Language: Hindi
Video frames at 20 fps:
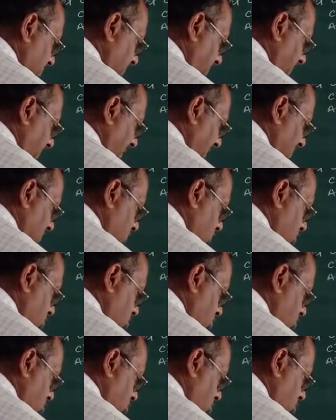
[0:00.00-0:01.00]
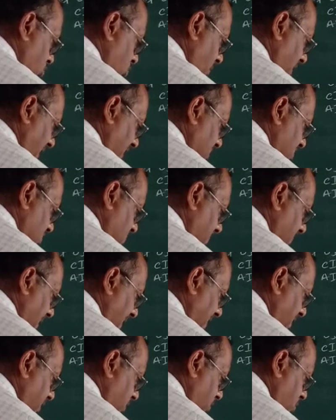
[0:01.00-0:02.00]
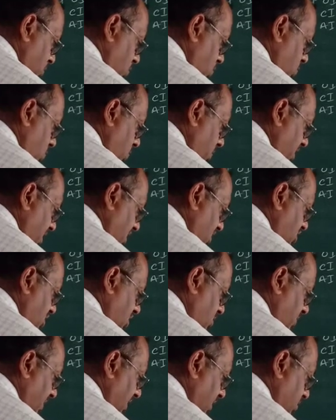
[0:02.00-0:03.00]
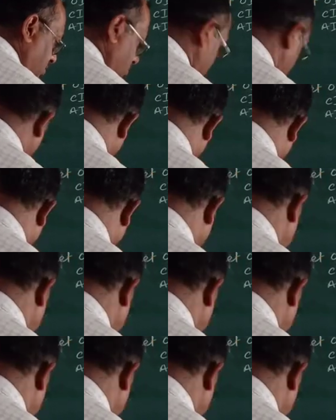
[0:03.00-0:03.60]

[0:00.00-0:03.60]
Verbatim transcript: प्लस टू एक्स बाई टू इज इक्वल टू वन